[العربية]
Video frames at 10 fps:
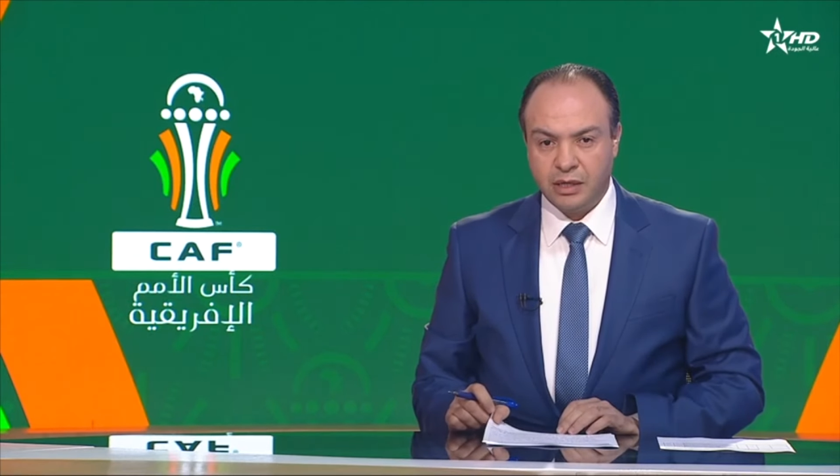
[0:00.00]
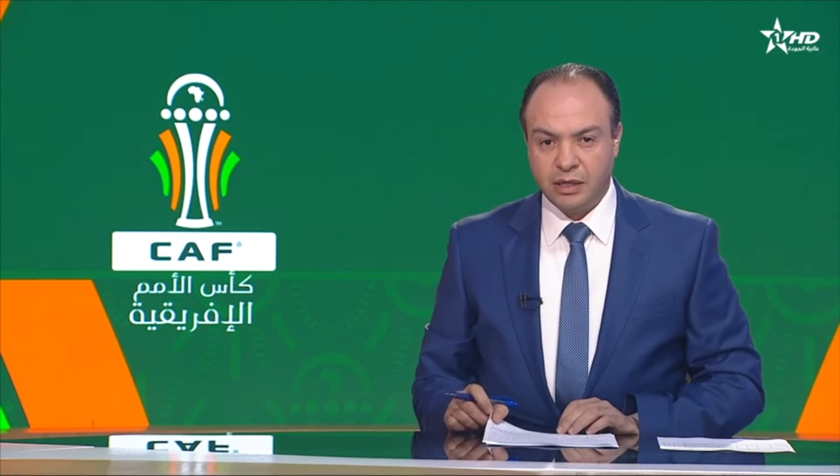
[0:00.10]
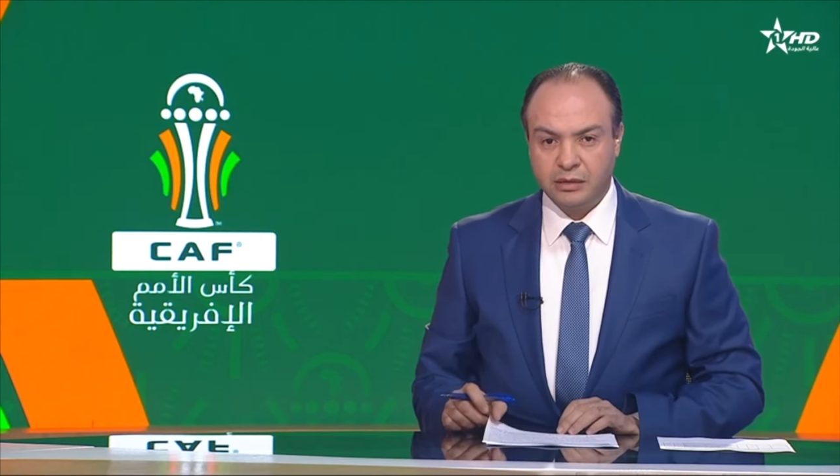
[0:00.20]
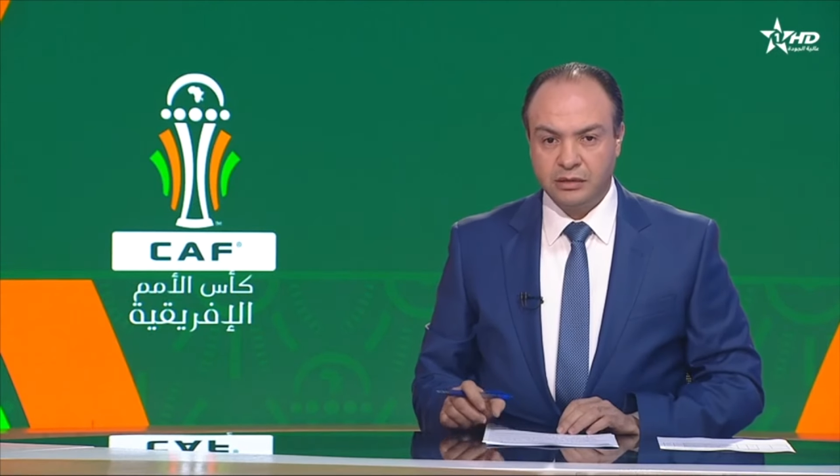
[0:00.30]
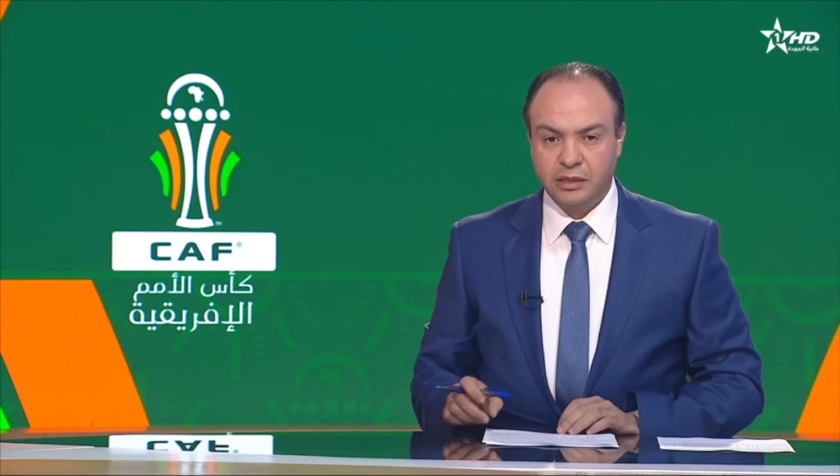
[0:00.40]

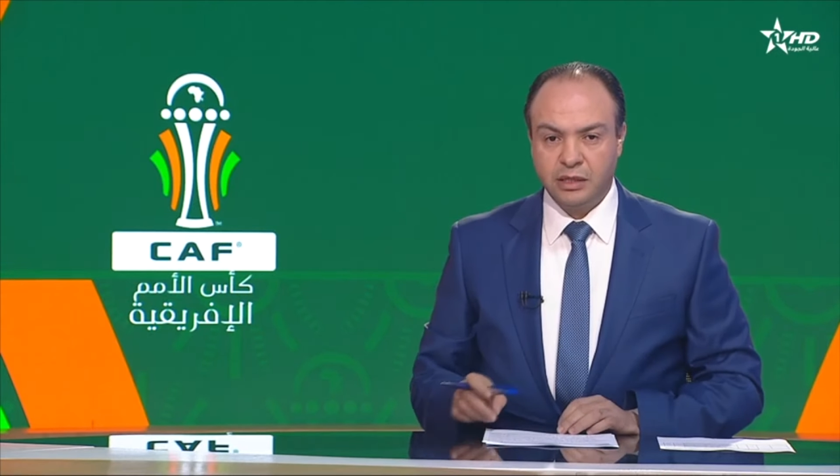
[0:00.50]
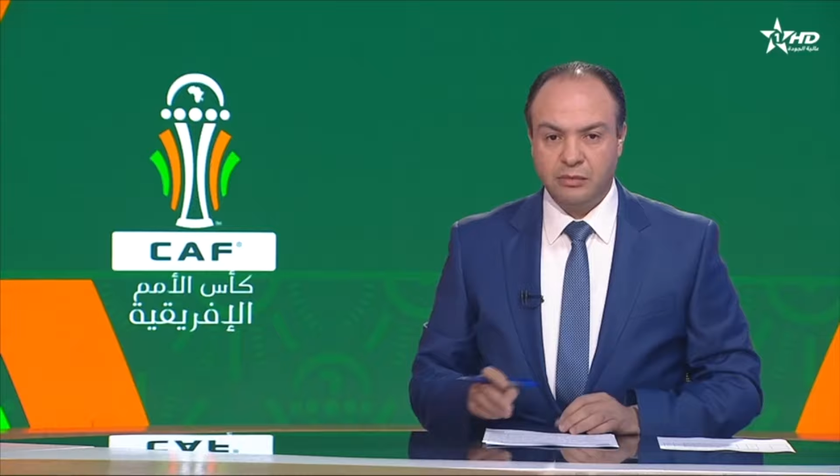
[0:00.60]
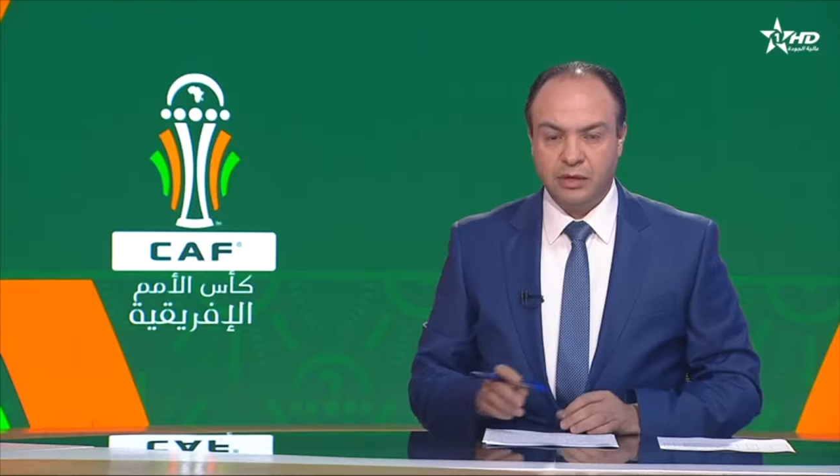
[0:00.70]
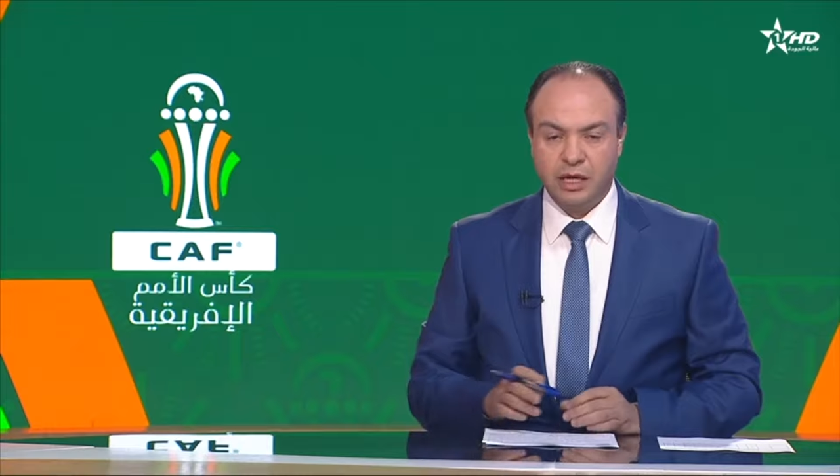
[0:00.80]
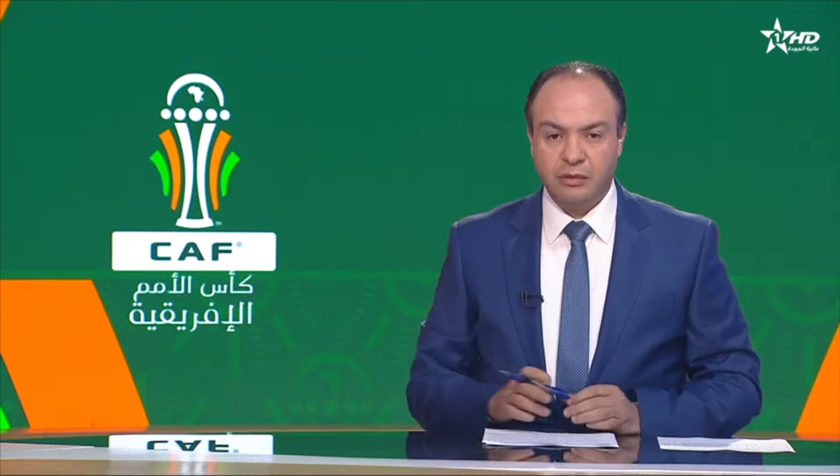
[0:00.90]
على أرضية
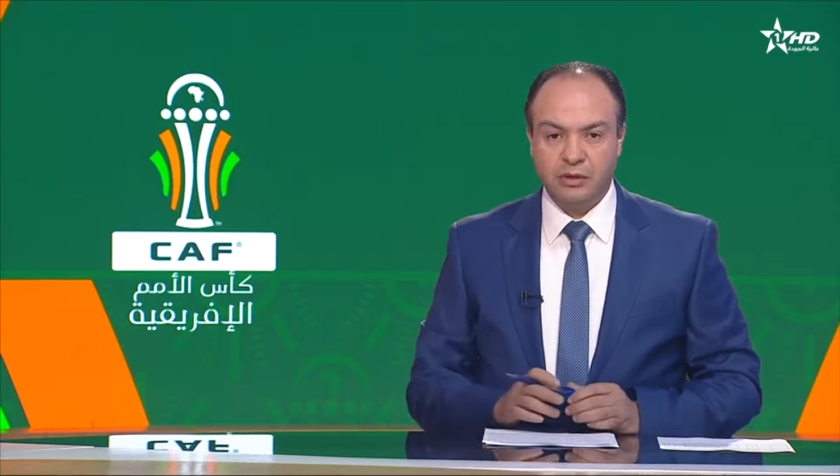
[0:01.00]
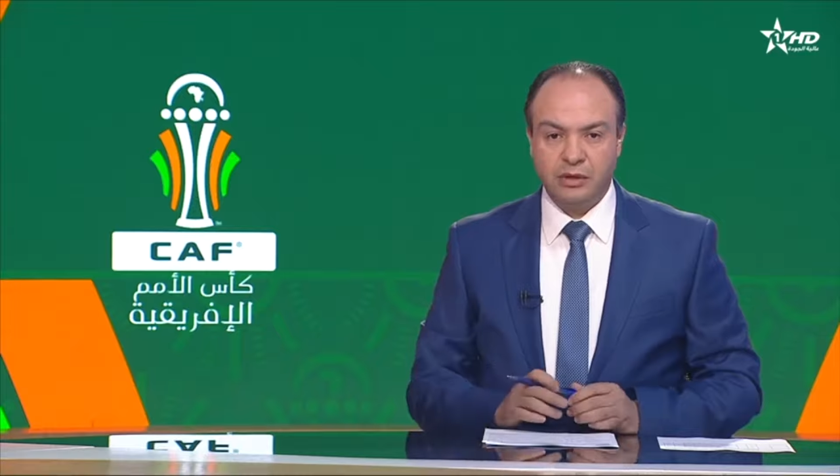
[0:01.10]
الملعب